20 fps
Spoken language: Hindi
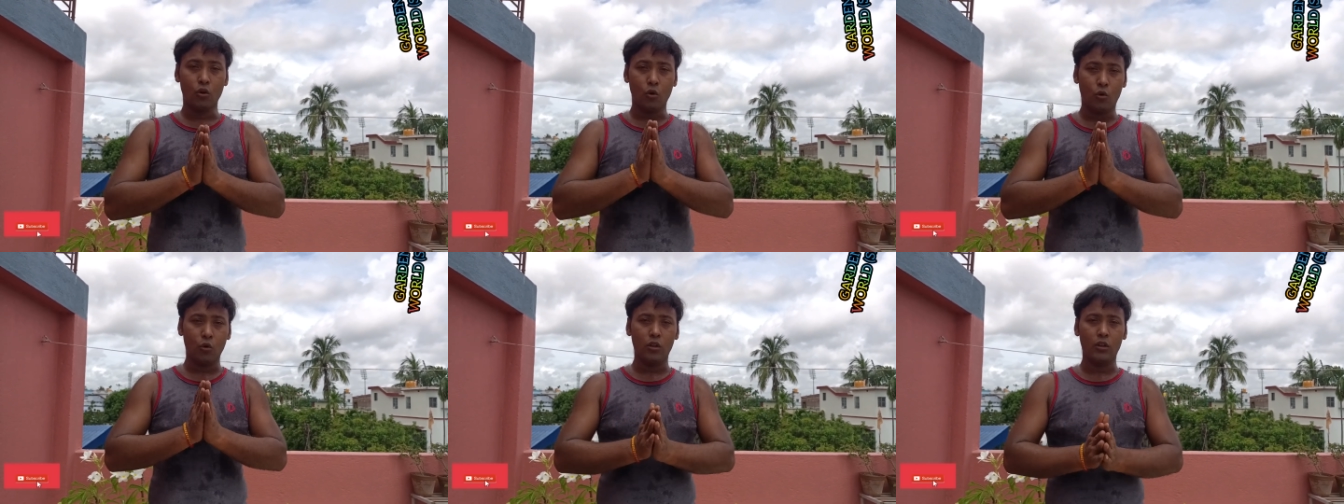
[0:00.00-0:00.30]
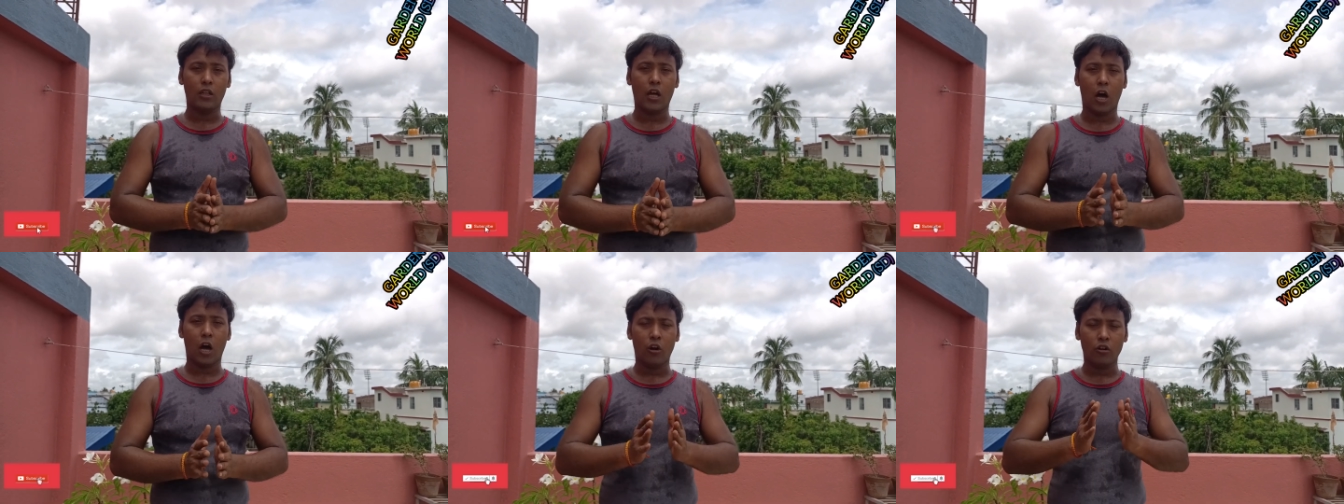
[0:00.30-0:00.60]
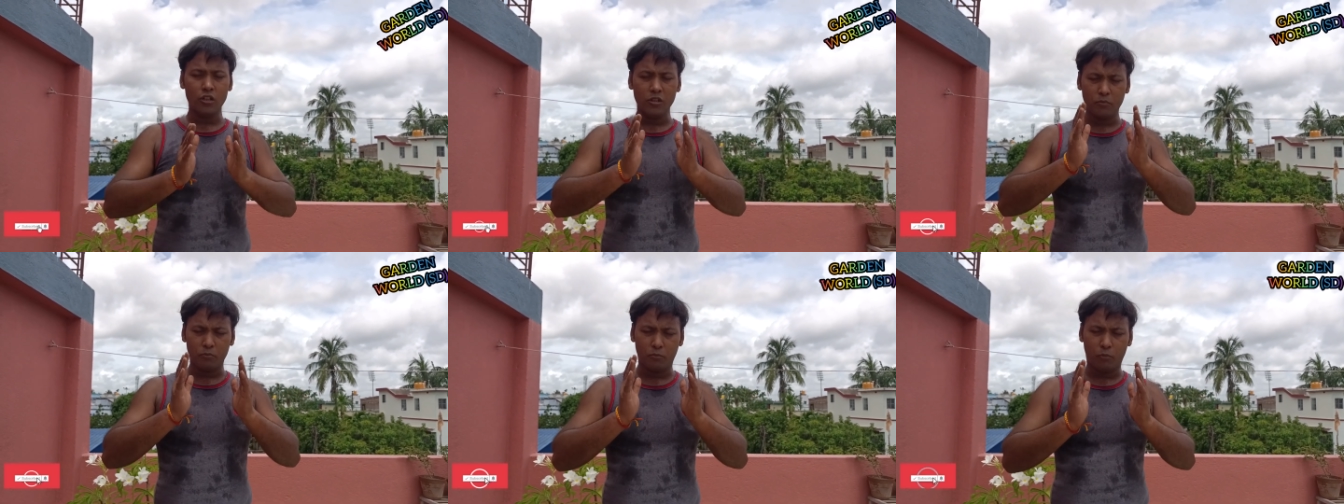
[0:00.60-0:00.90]

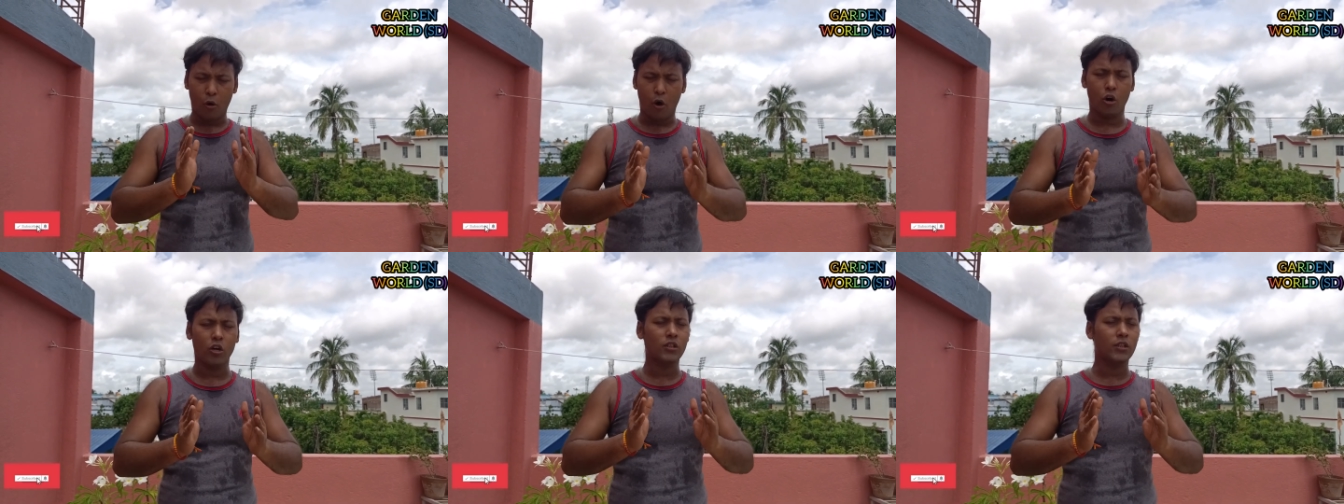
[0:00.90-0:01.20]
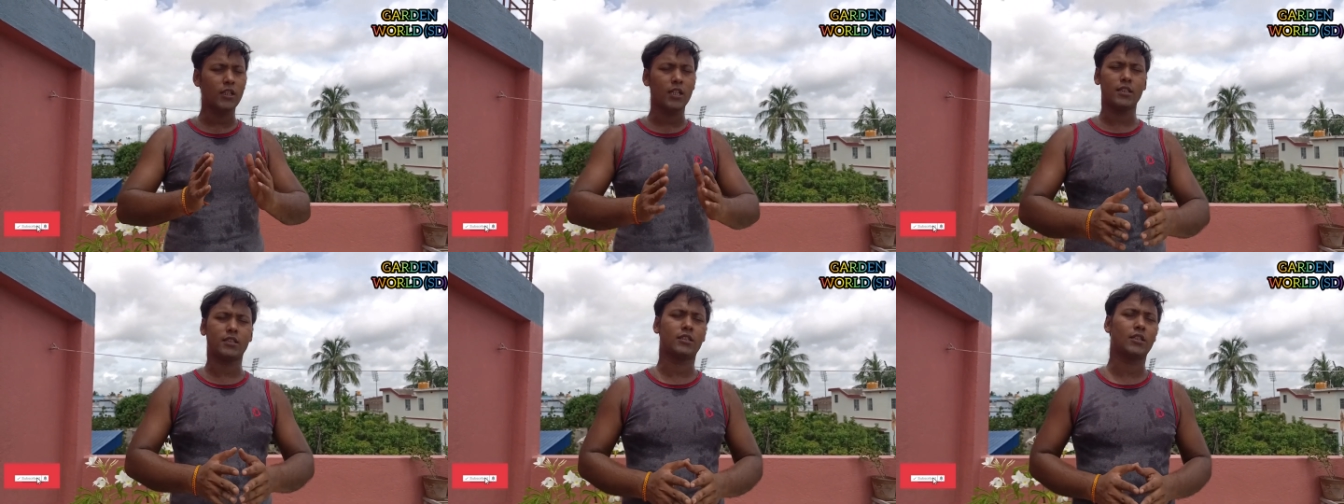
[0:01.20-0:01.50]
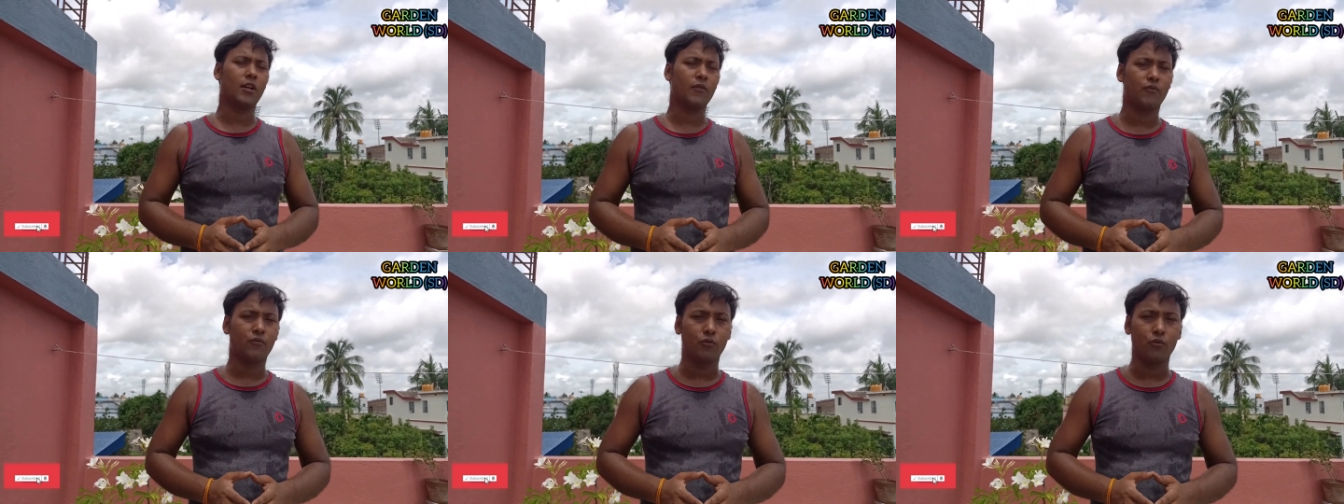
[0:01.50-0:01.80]
गुलदावरी बहुत ही
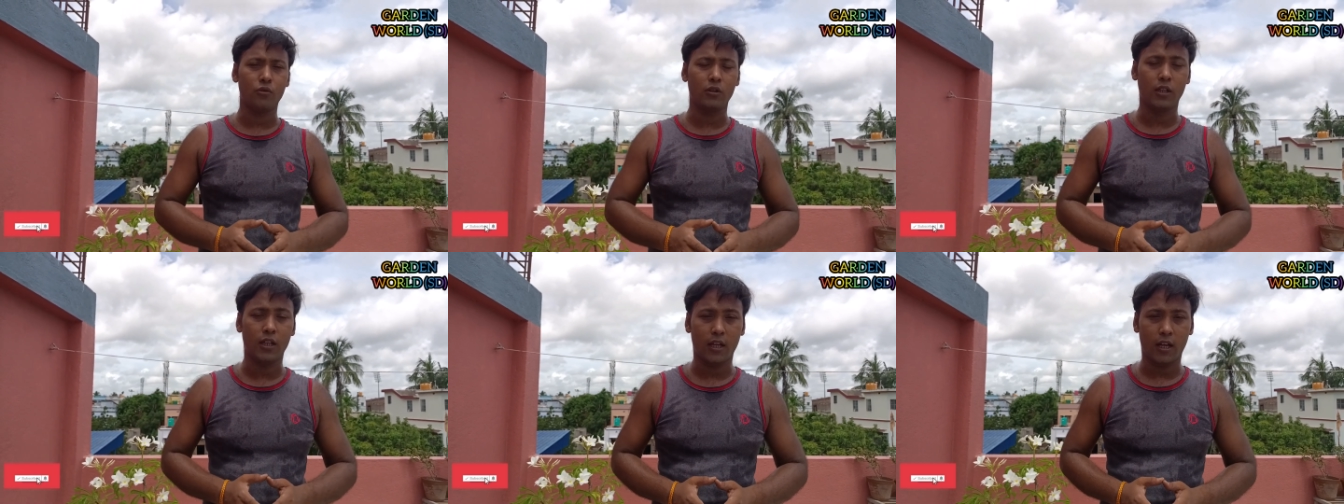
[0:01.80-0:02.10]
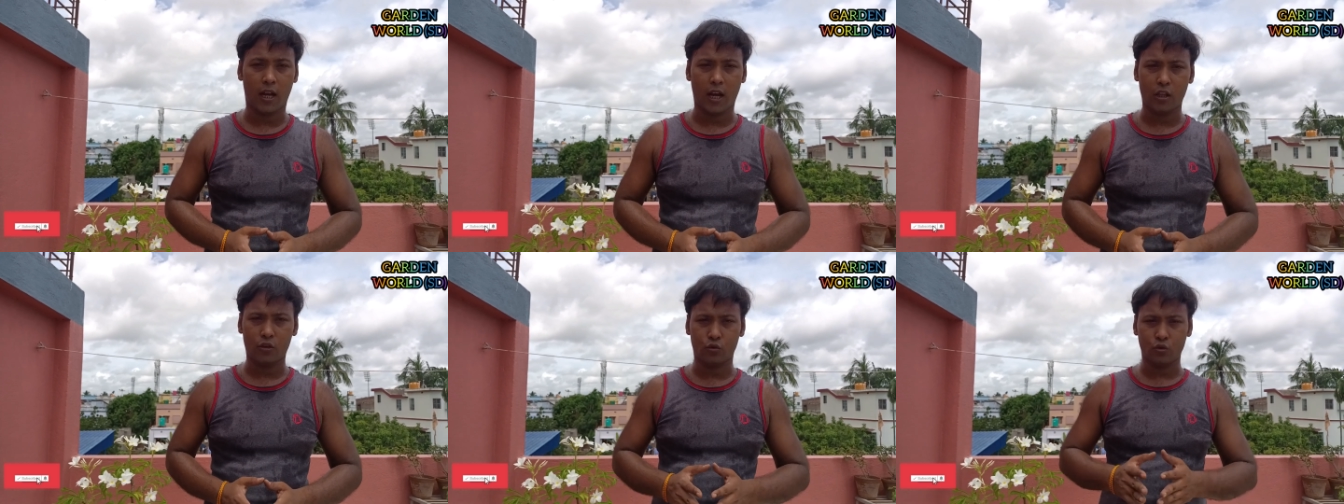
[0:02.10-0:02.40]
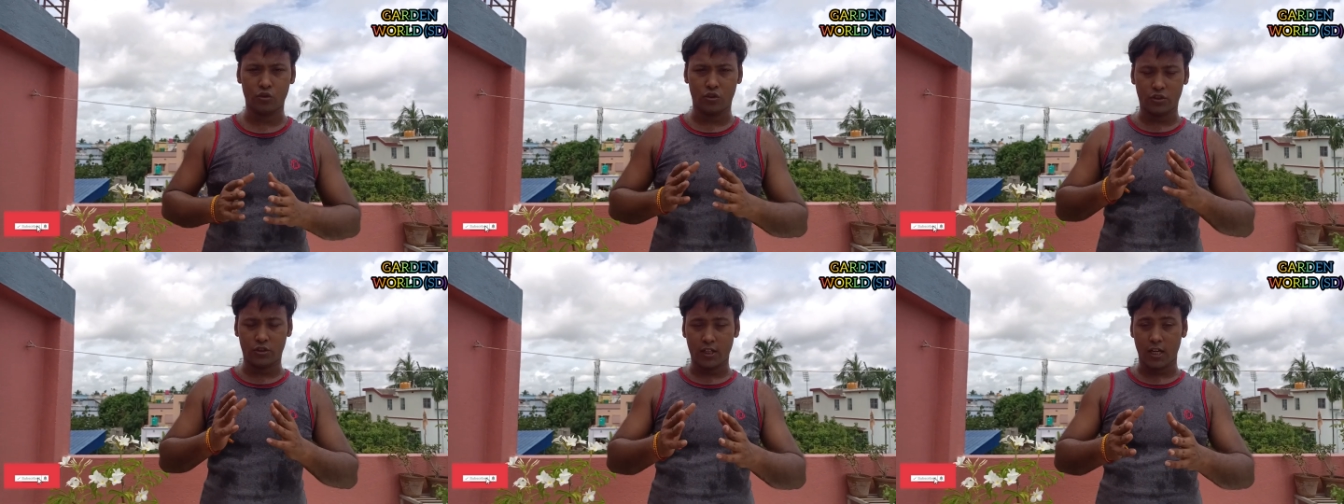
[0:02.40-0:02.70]
अच्छा फूल देगा
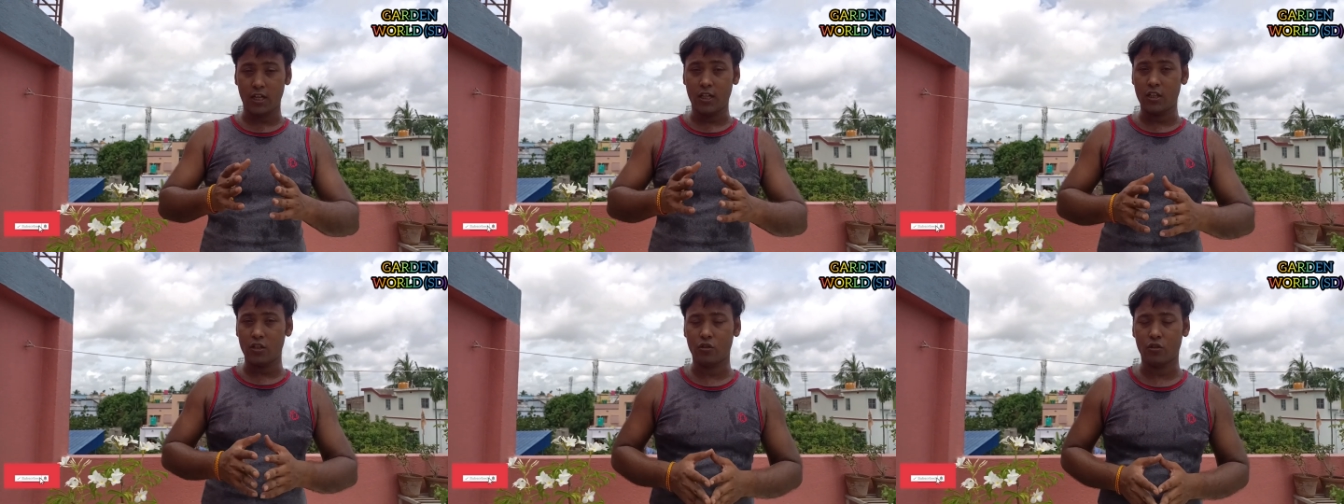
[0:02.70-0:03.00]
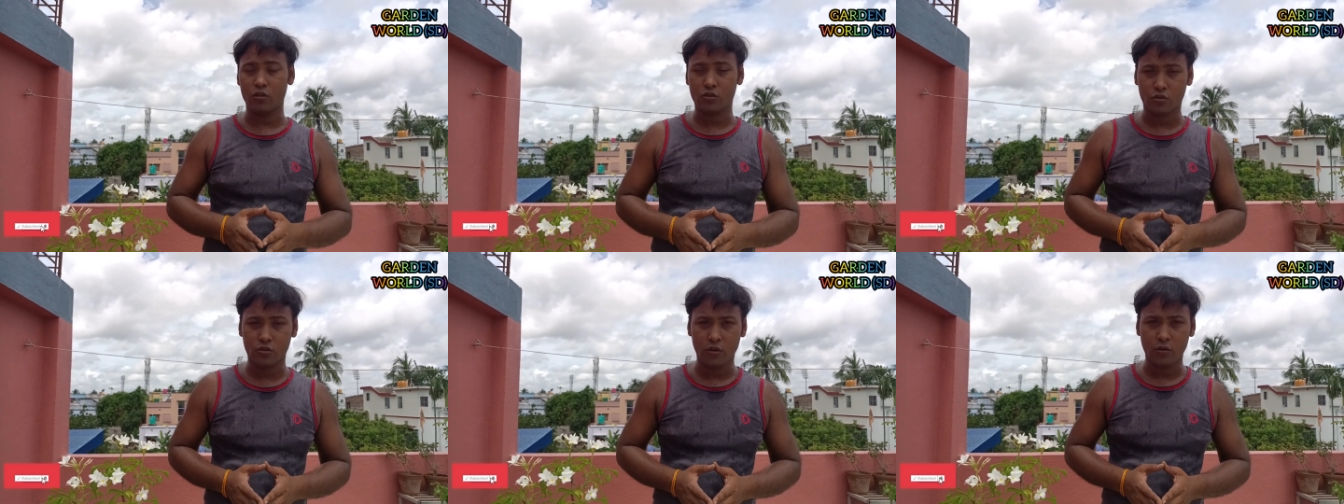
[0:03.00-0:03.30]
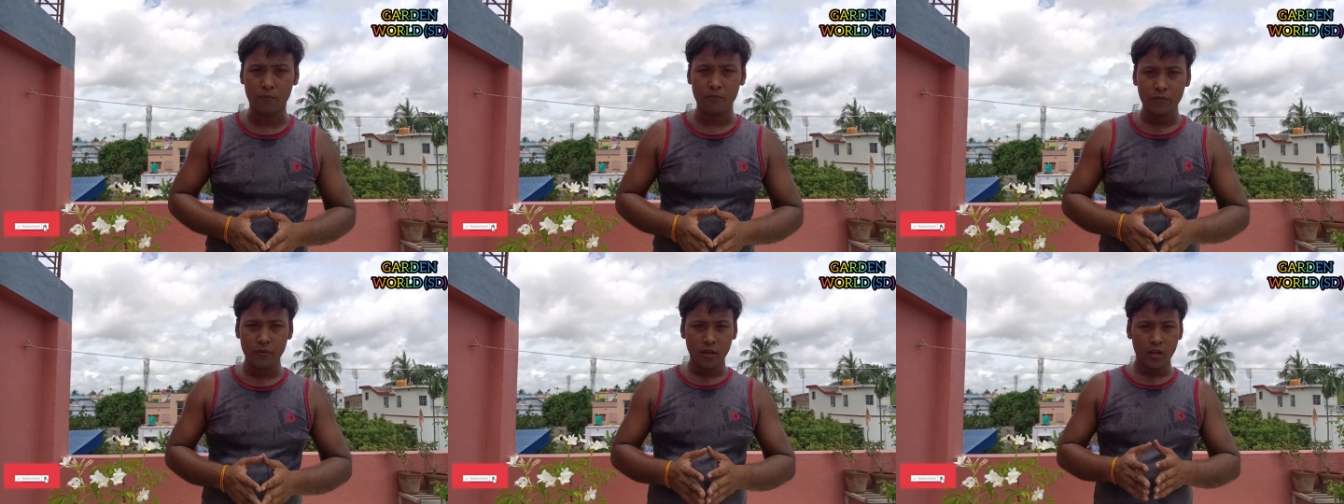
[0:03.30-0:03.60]
तो चलिए दोस्तों